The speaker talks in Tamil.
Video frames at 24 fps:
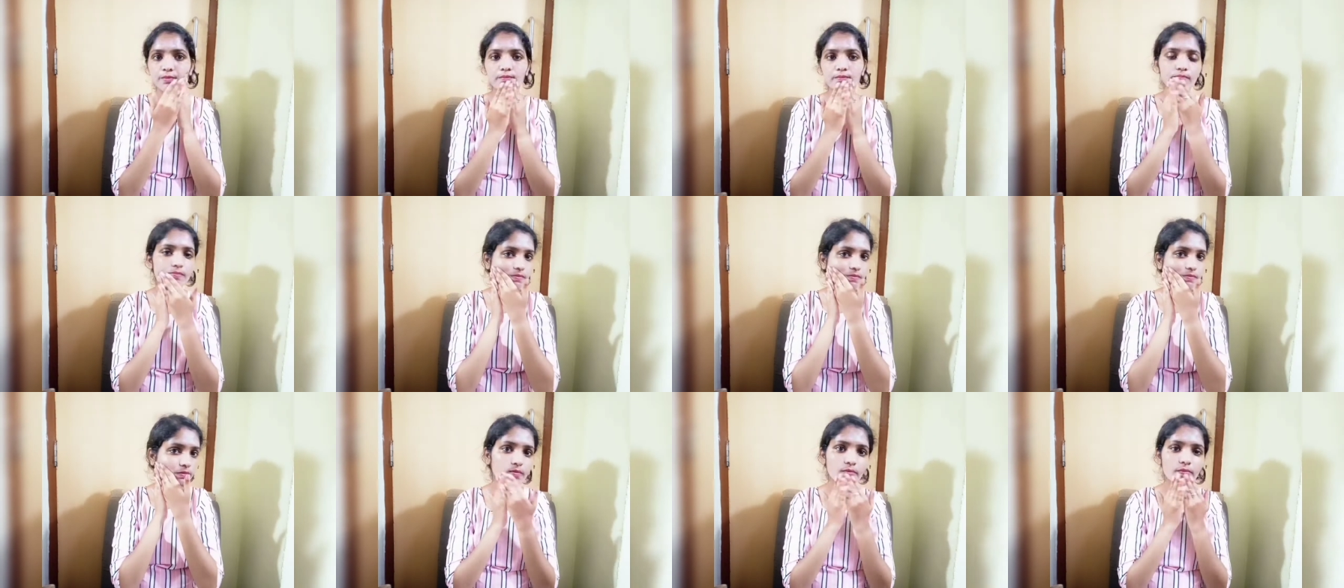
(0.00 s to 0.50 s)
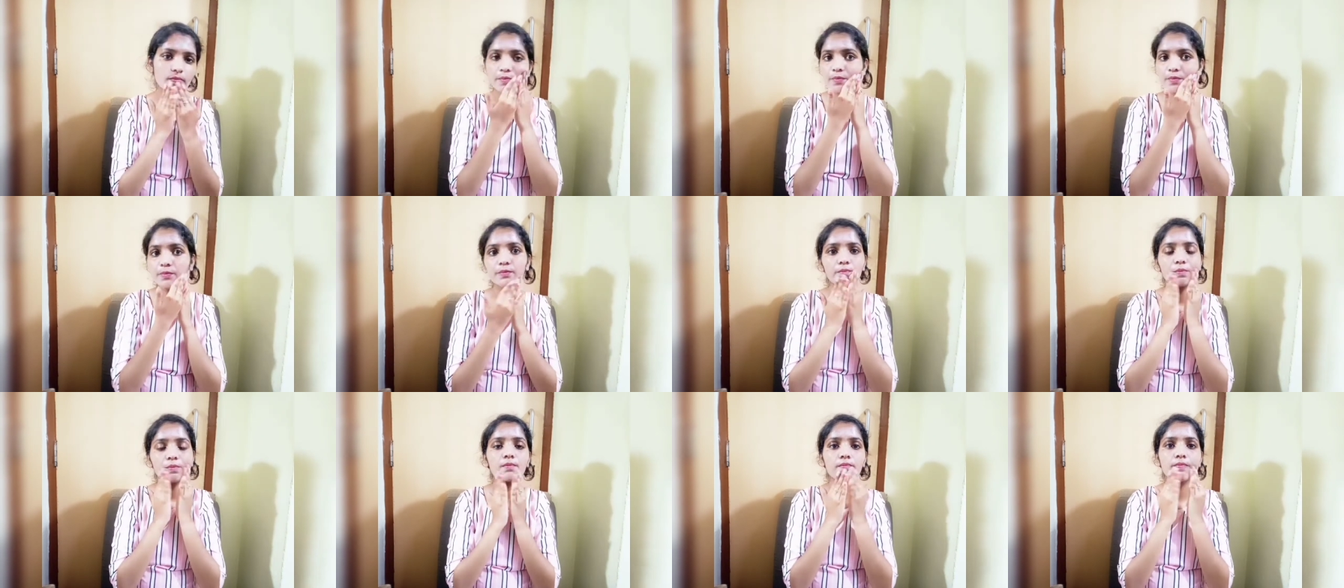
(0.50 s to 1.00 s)
உங்ககிட்ட ஃபேஸ்
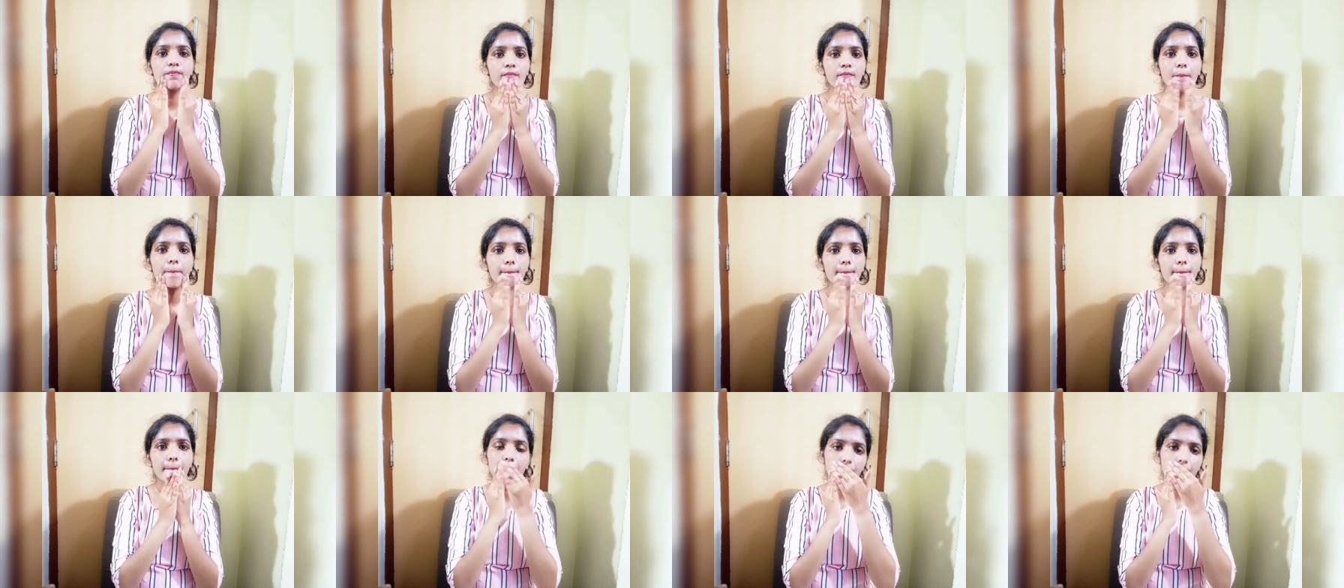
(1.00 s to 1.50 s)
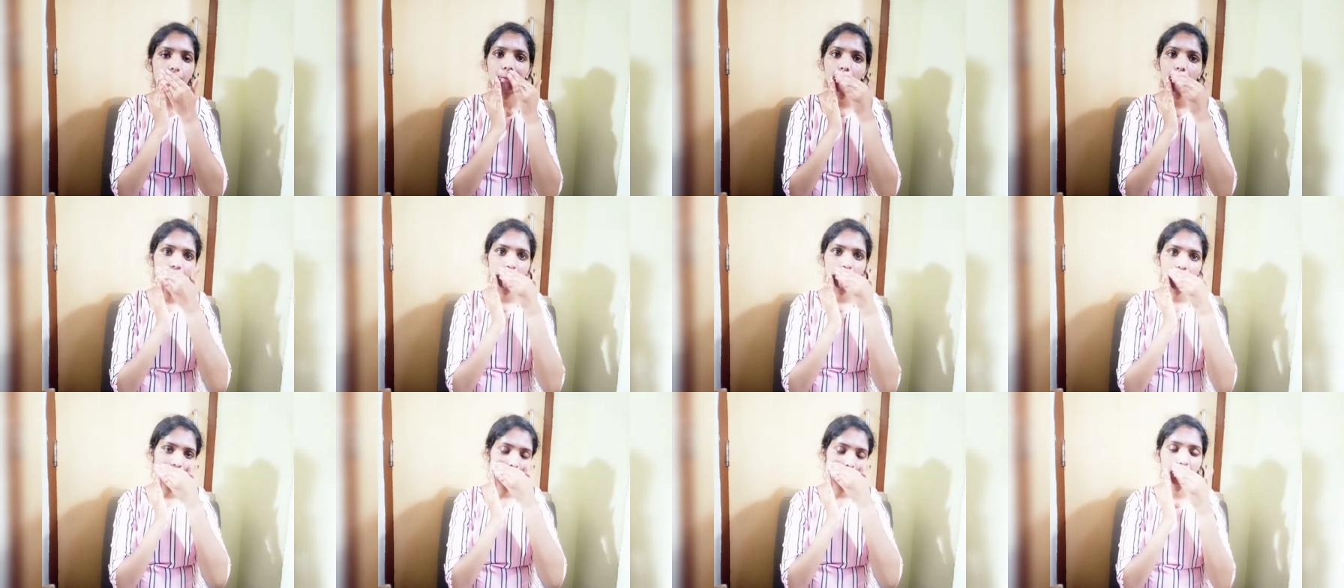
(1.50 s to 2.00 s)
வாஷ் இருந்தால் நீங்கள் ஃபேஸ் வாஷ்
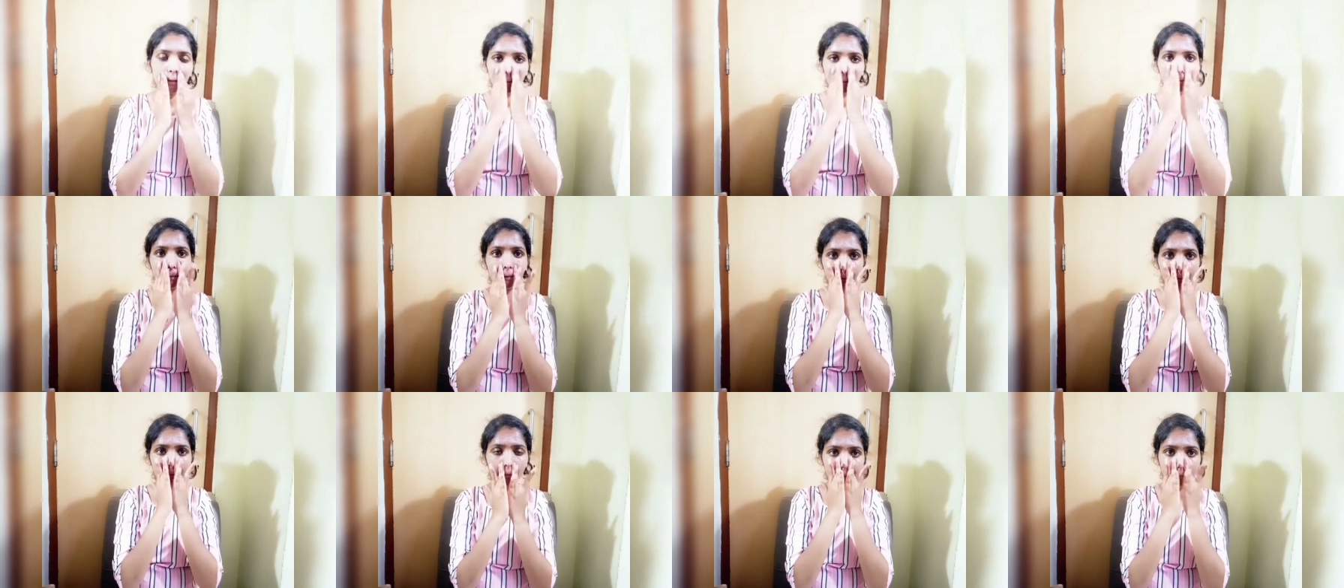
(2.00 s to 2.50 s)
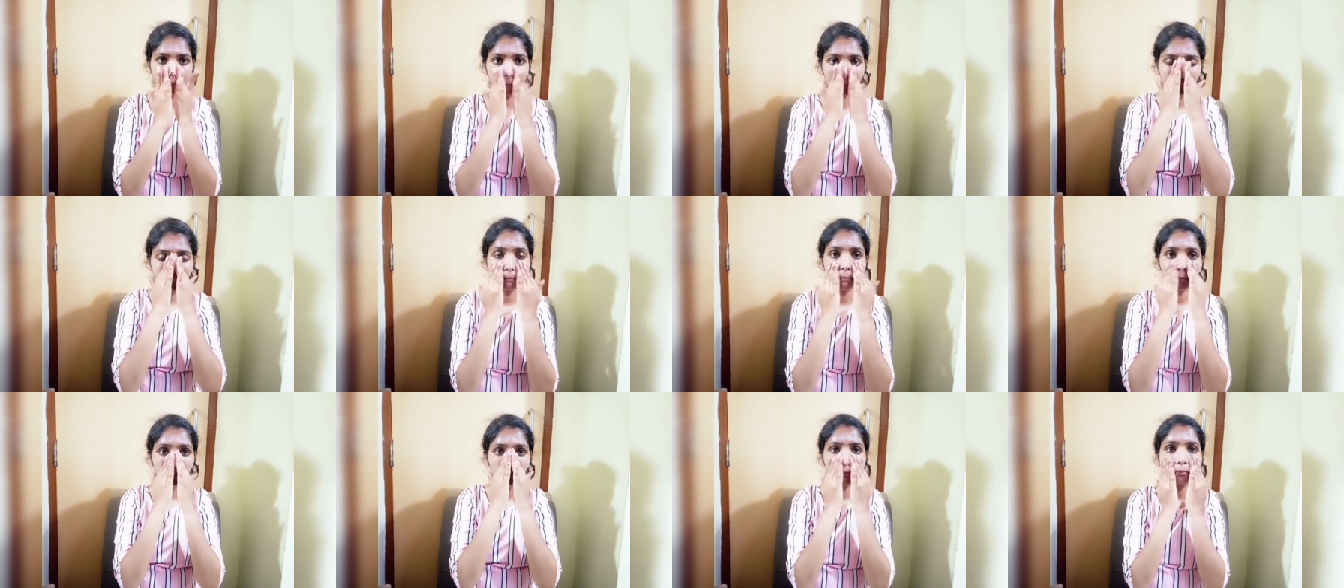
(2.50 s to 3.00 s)
வச்சு வாஷ்
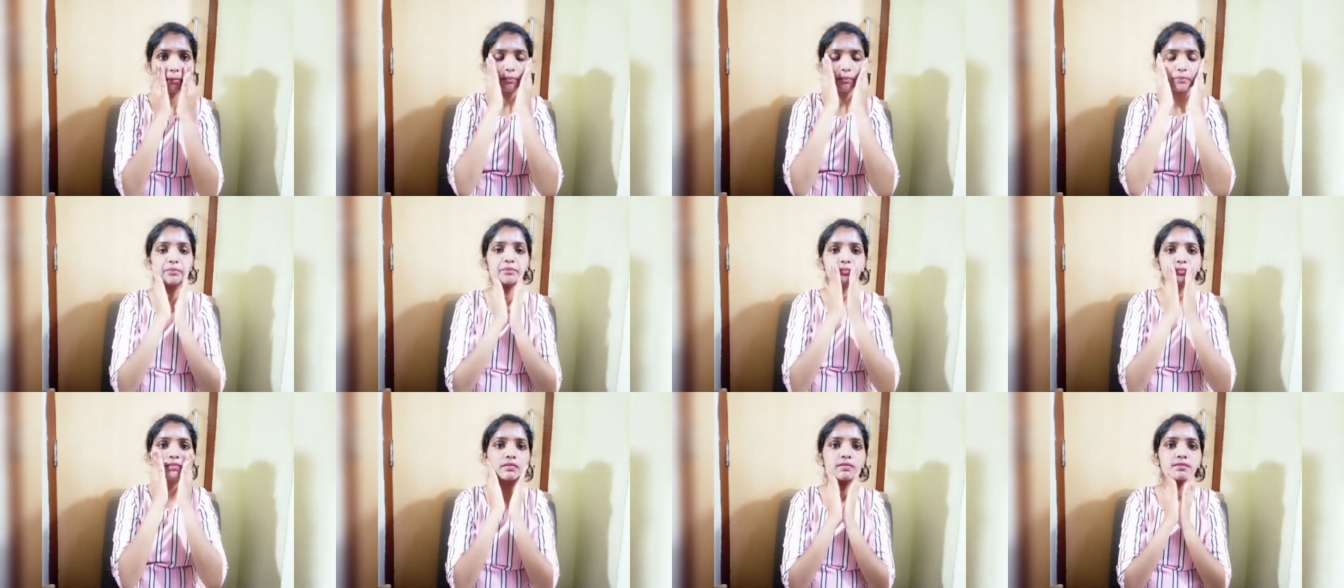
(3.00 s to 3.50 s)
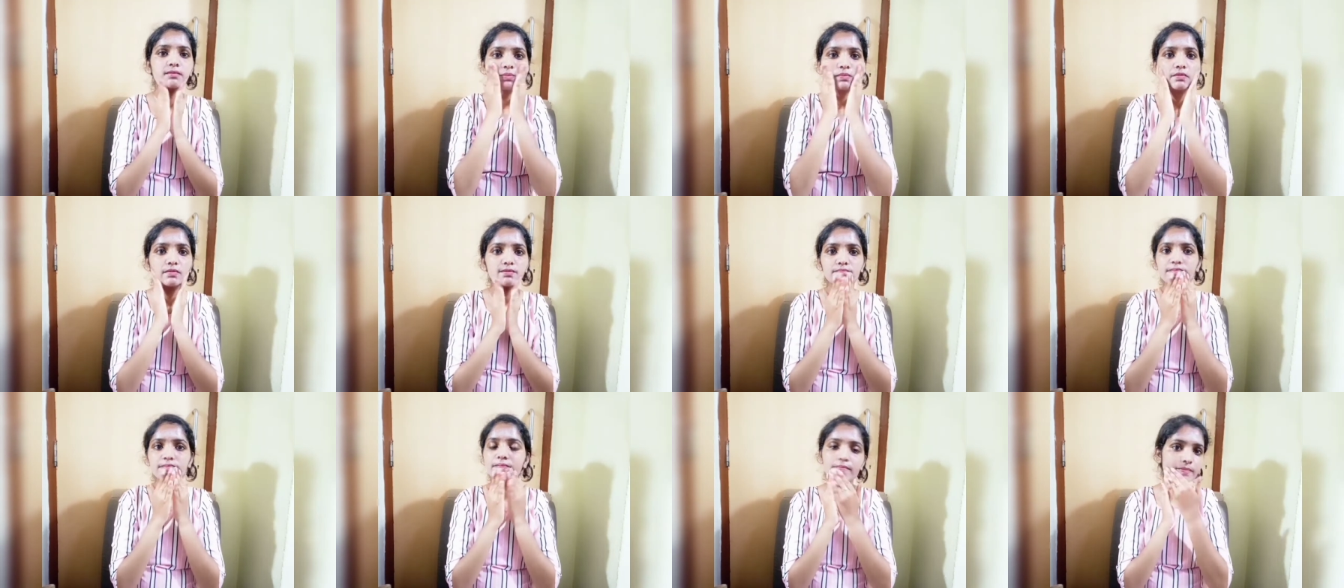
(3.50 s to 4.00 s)
பண்ணிக்கோங்க
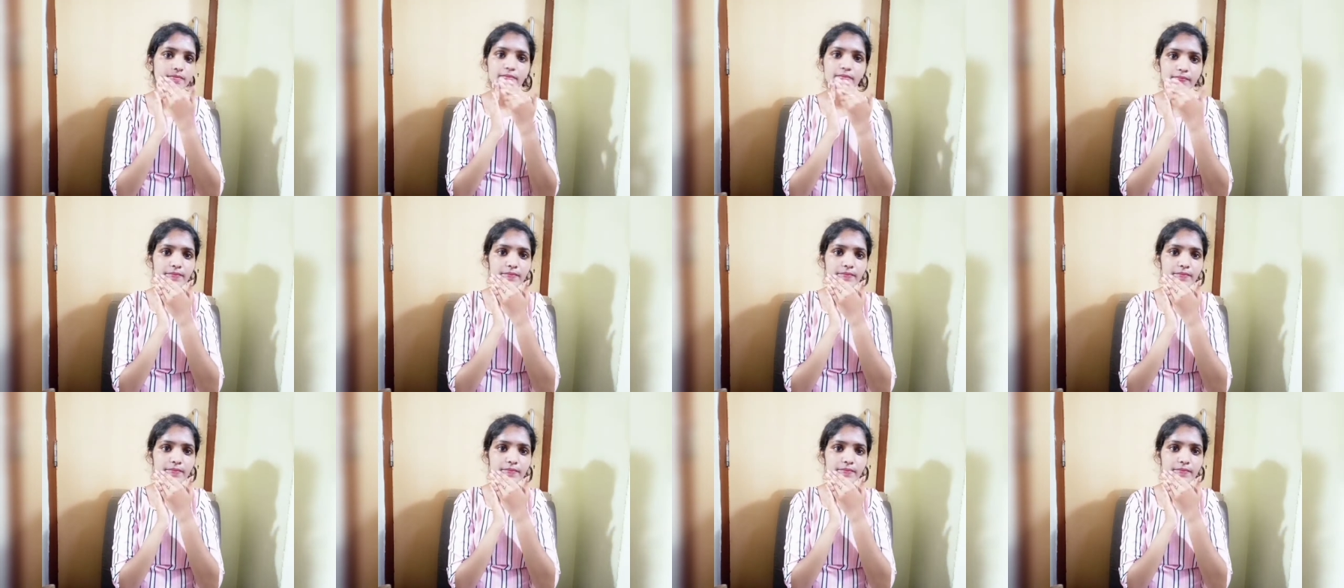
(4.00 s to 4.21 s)
இது ரெண்டு